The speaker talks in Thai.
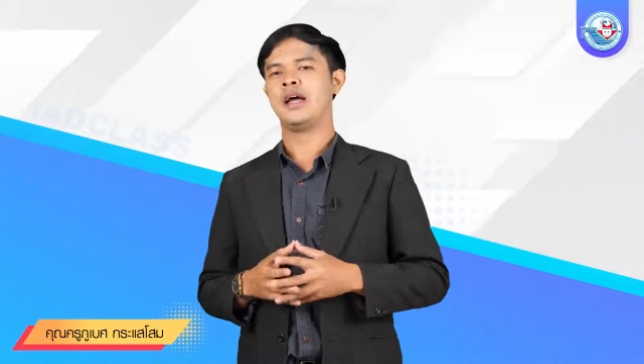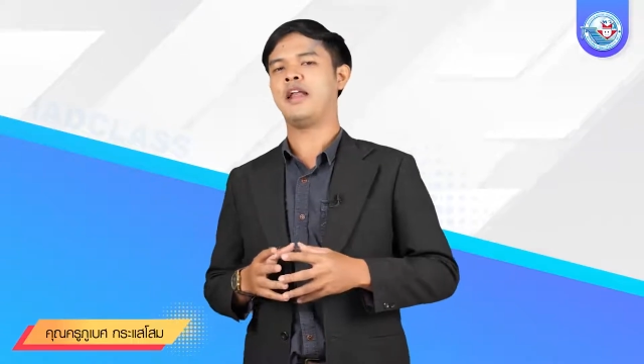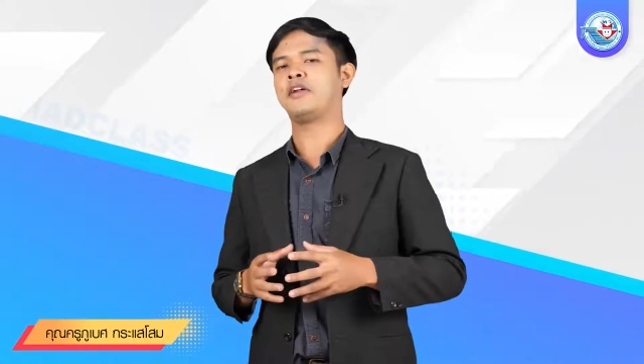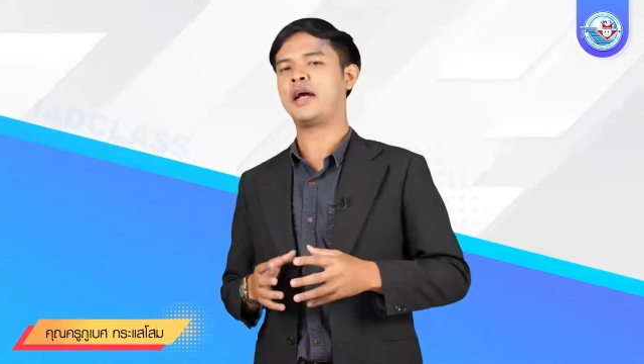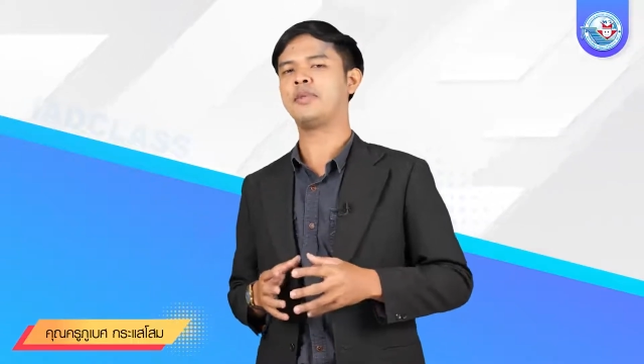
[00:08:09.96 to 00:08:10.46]

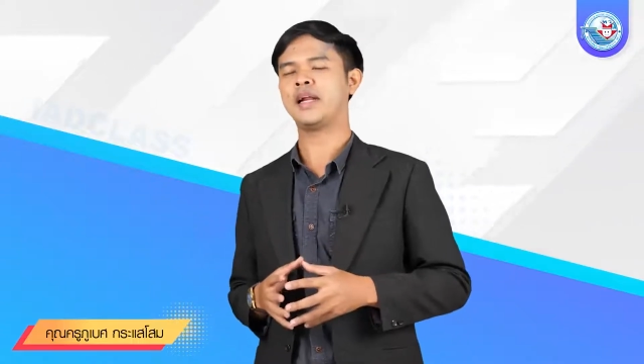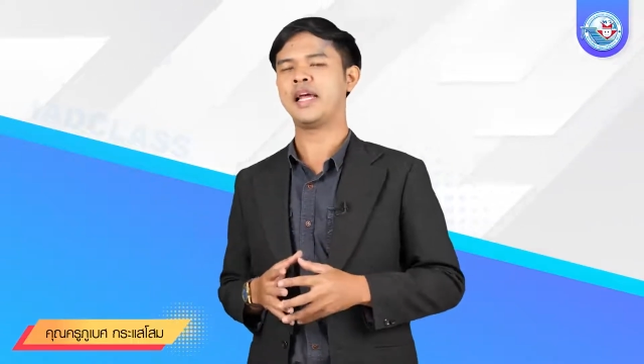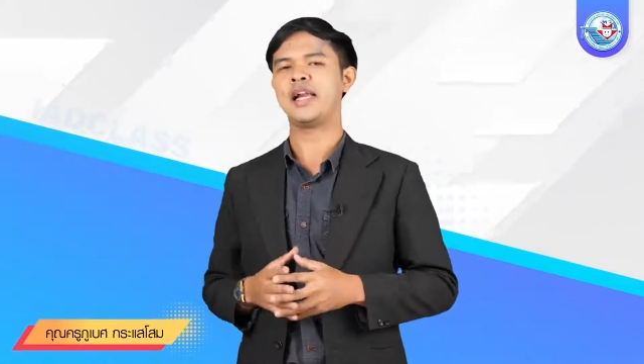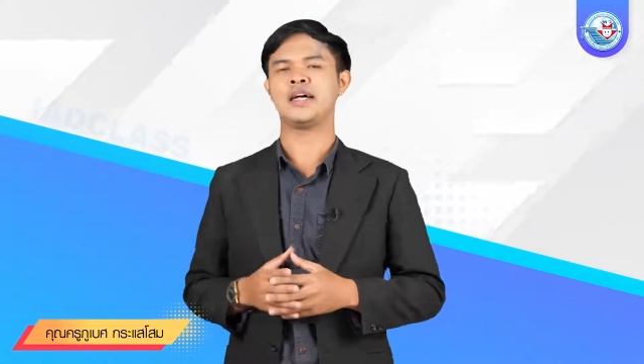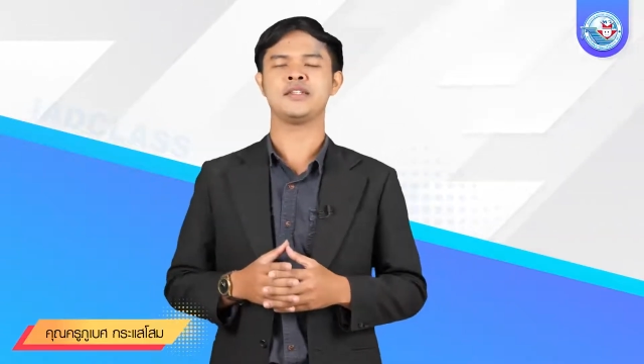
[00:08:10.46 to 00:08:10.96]
เอาละครับนักเรี
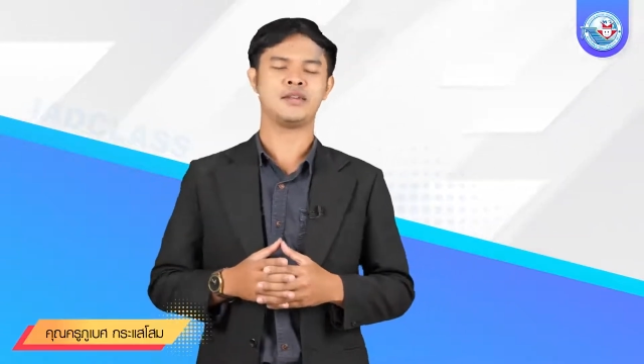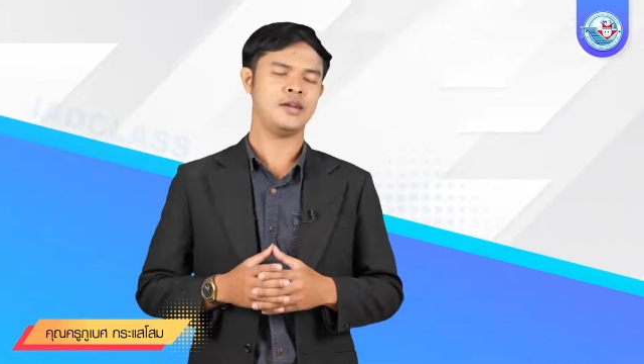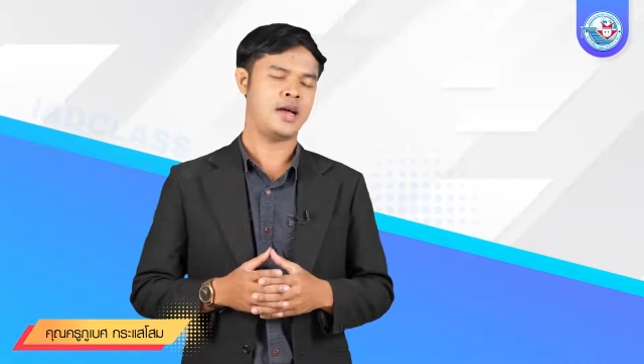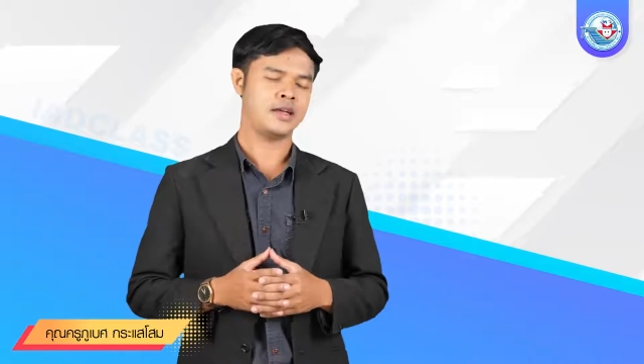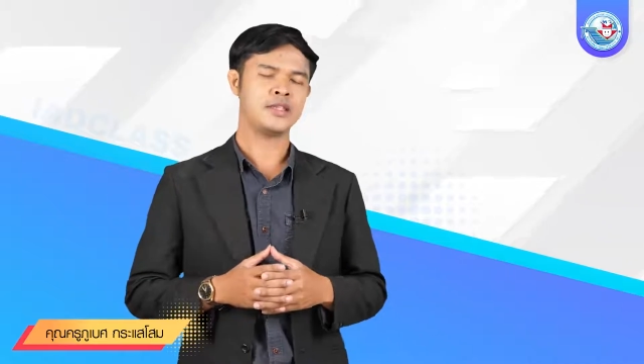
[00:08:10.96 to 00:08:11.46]
ยนหลังจาก
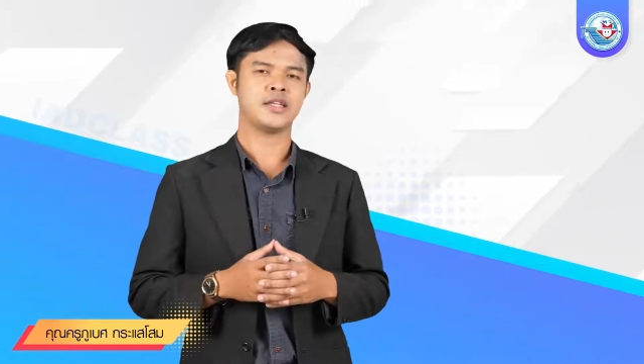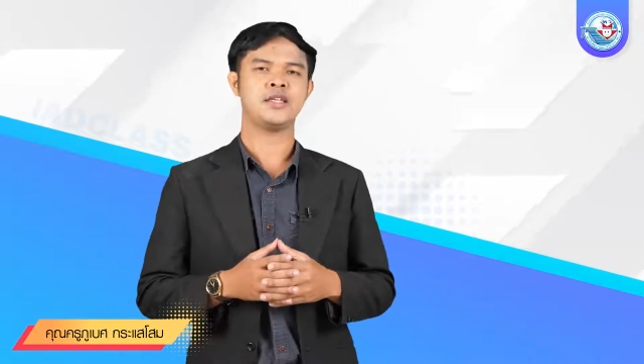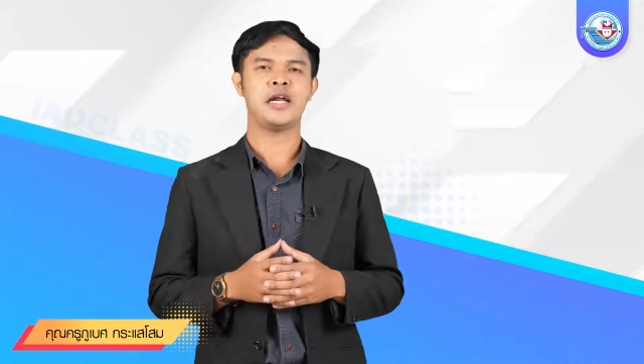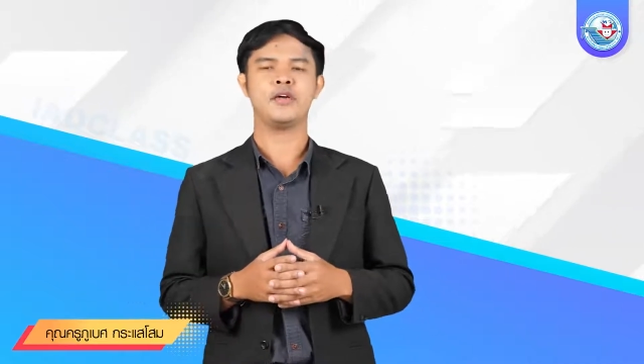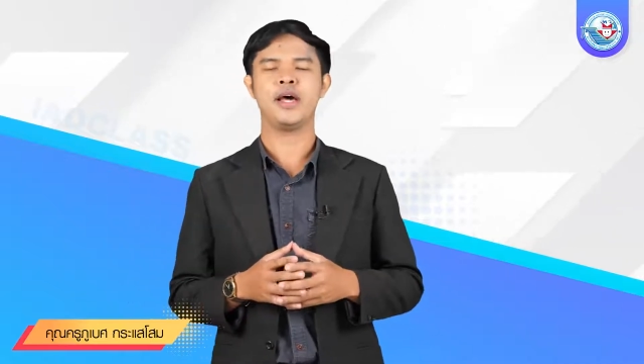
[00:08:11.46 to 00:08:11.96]
หลังจาก
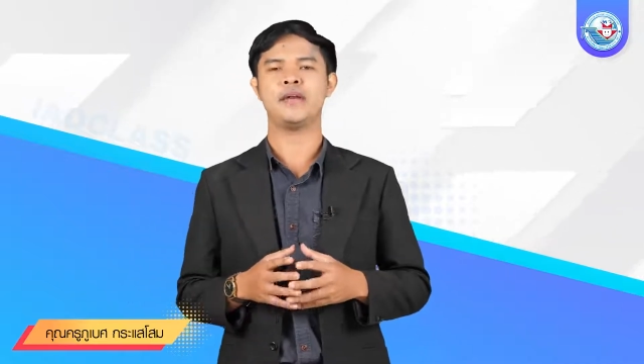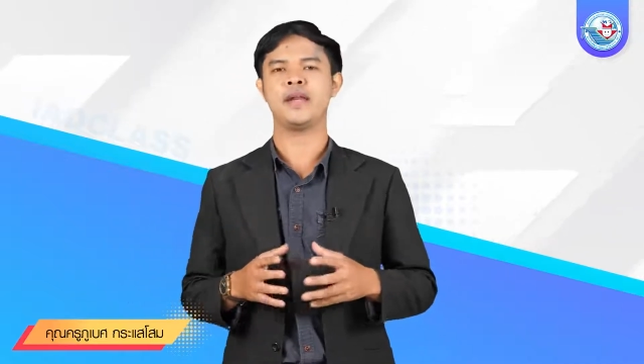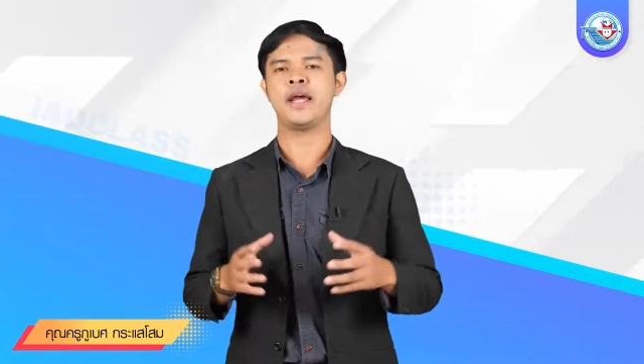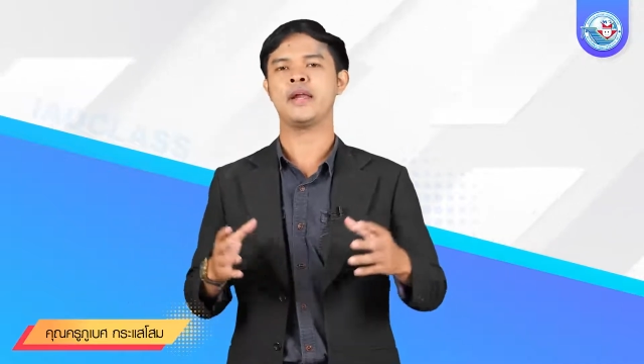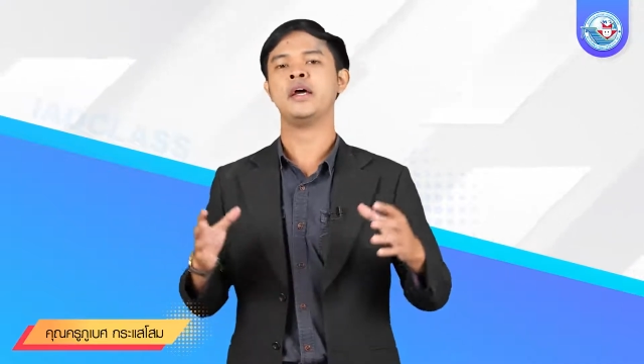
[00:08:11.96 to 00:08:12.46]
ที่เราได้
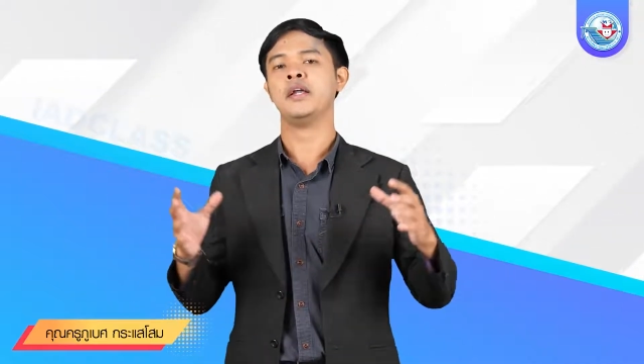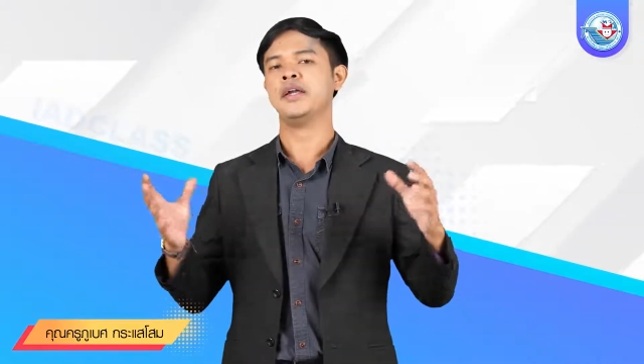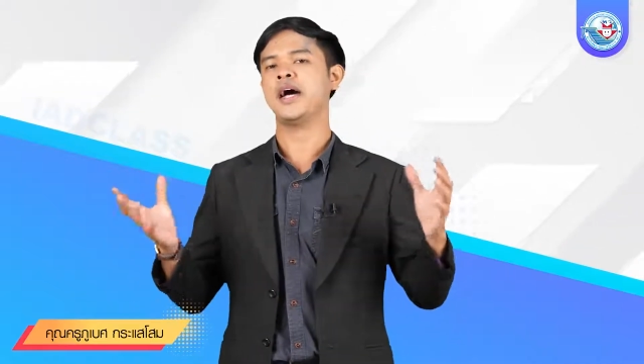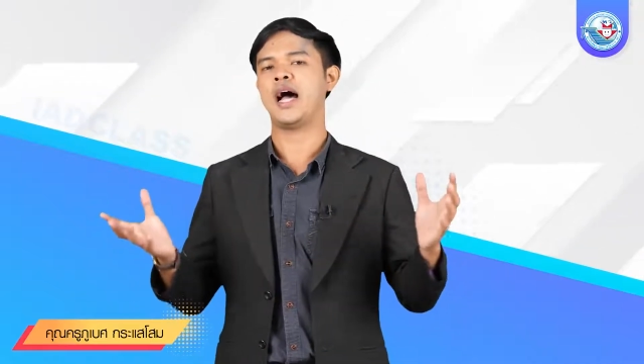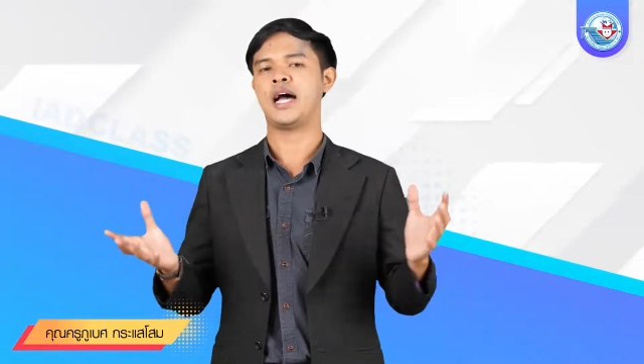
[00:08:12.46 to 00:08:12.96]
เรียน
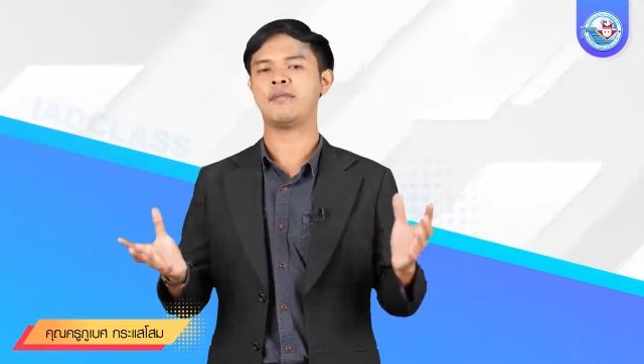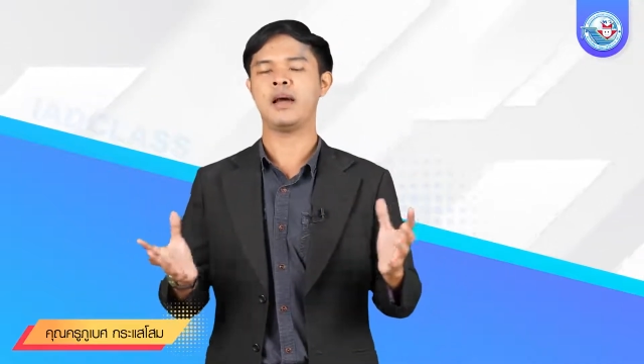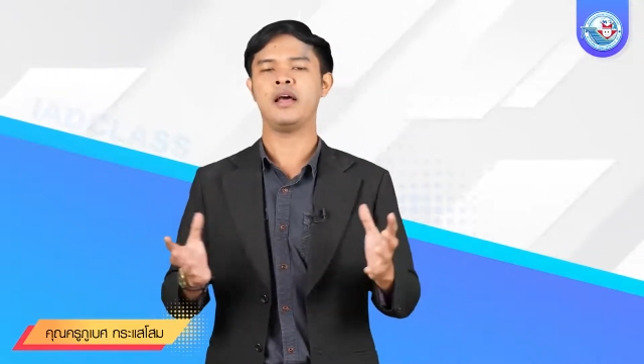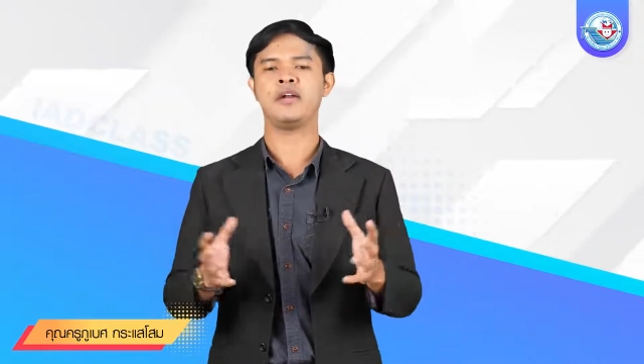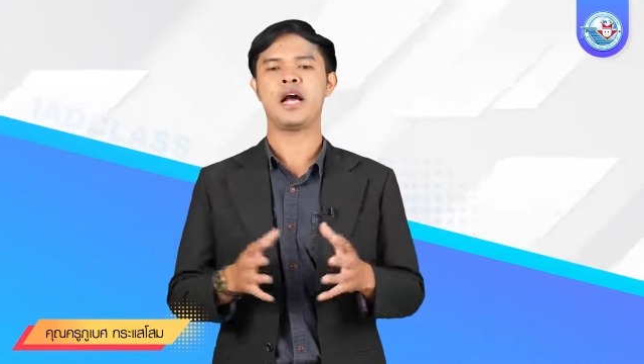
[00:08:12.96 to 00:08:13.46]
เนื้อหากันไป
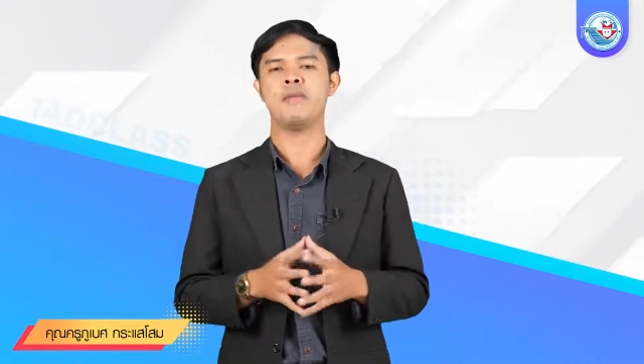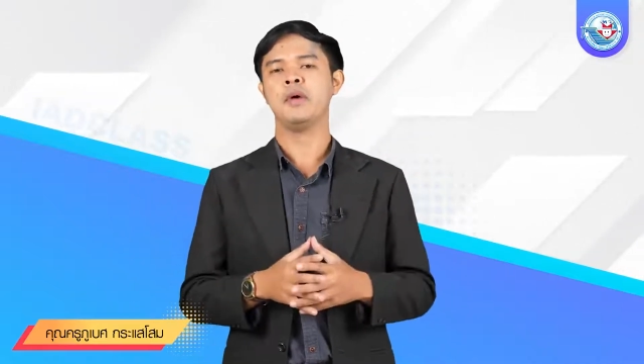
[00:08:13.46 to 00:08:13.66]
แล้วนะครั